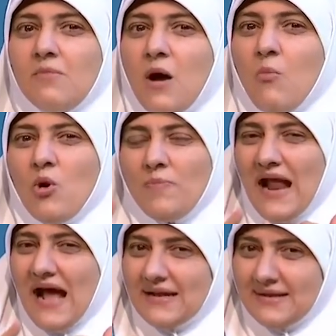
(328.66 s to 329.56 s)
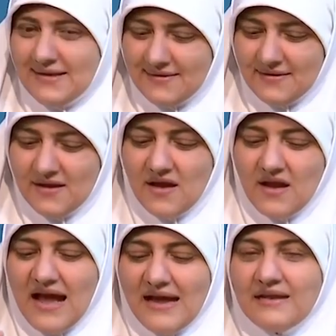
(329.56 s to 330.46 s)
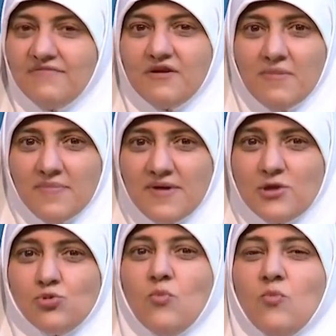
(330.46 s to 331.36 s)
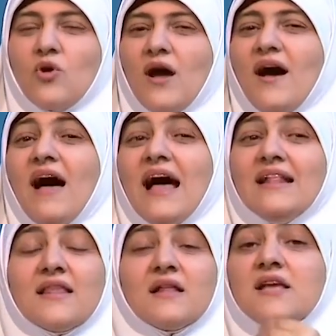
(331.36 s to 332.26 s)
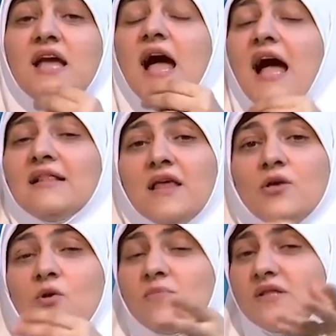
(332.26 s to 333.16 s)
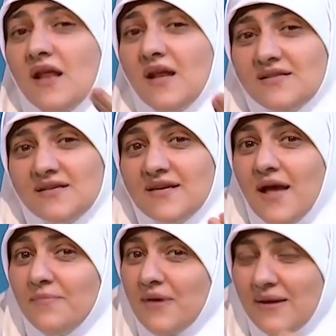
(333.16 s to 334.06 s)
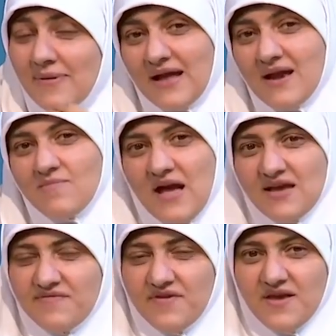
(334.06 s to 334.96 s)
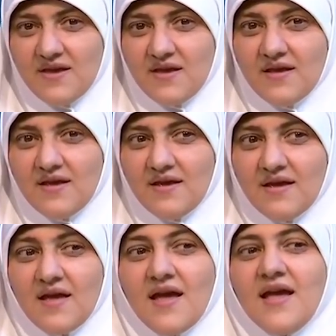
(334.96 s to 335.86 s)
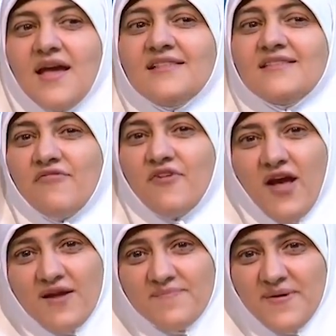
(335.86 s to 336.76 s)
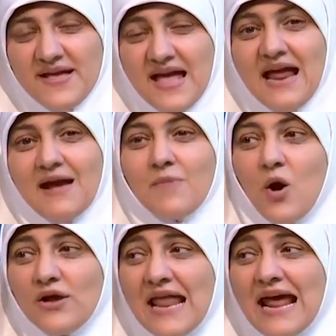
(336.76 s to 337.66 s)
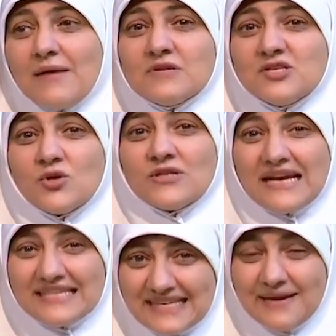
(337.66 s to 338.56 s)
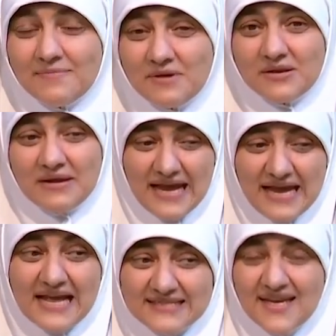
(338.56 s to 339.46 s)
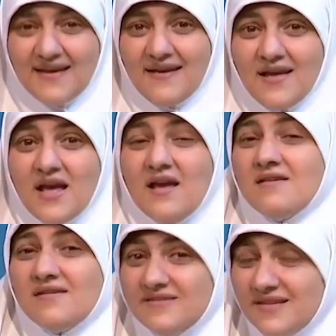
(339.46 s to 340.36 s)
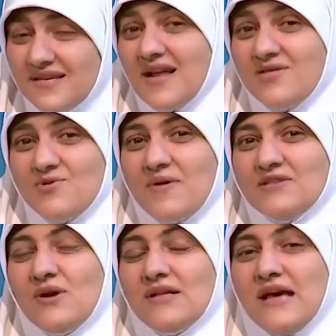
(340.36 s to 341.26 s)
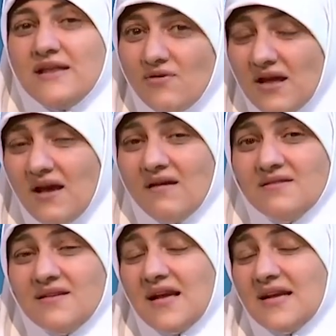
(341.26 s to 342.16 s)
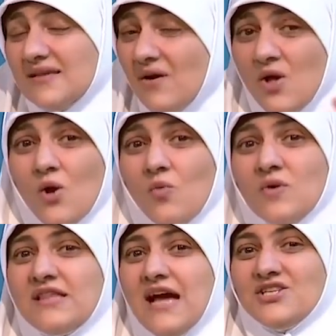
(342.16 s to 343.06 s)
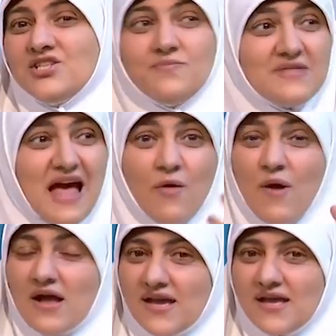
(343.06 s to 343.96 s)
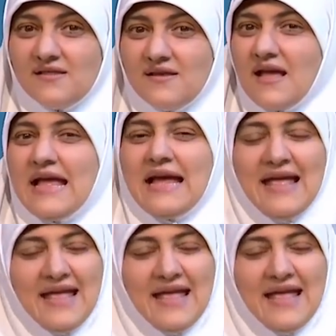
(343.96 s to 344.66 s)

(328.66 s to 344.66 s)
مامور بالعدل العدل في المبيت والمراعاه حتى اديها حتى يوم الثلاث ايام انا بتكلم معاكي فيه إيه، انت فرحان بعيالك ما هو عيالك من زوجتك دي من اللي هي دي اللي رضيت انها تبقى زوجه تانية واللي هي رضيت كذا وانت عشمتها واكيد